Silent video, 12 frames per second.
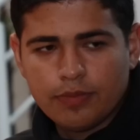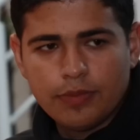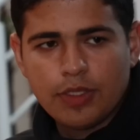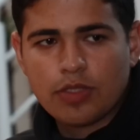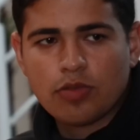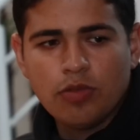
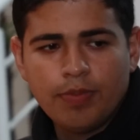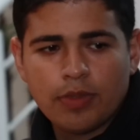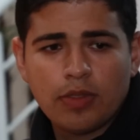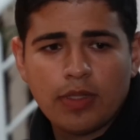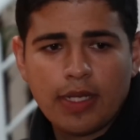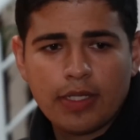Desculpa,
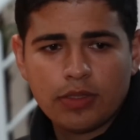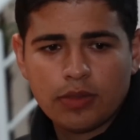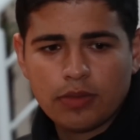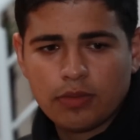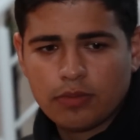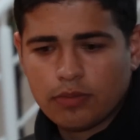dona Edna.
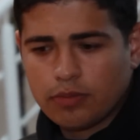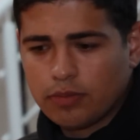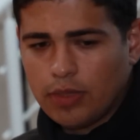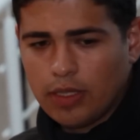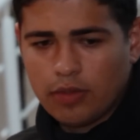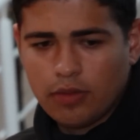
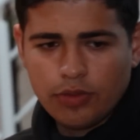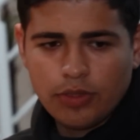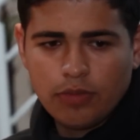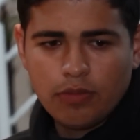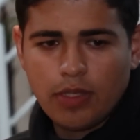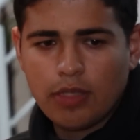É que hoje eu
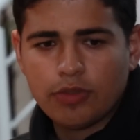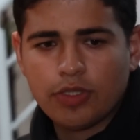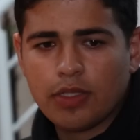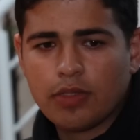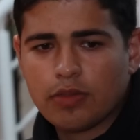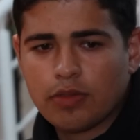não tenho
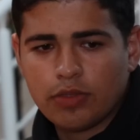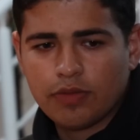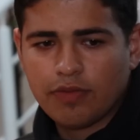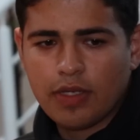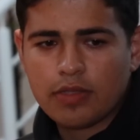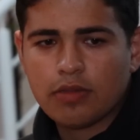dinheiro. Se eu
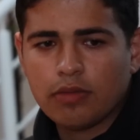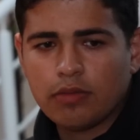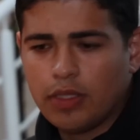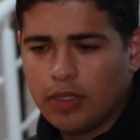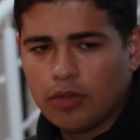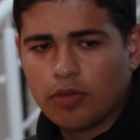tivesse, eu
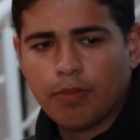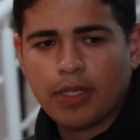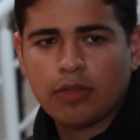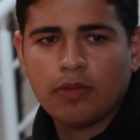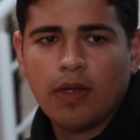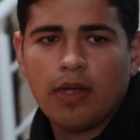teria
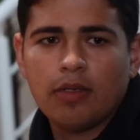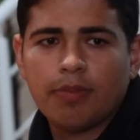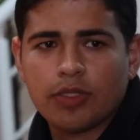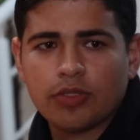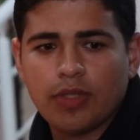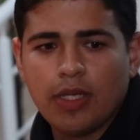comprado carne para
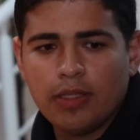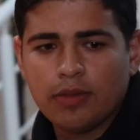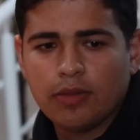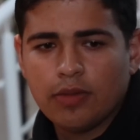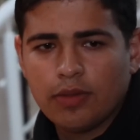ajudar.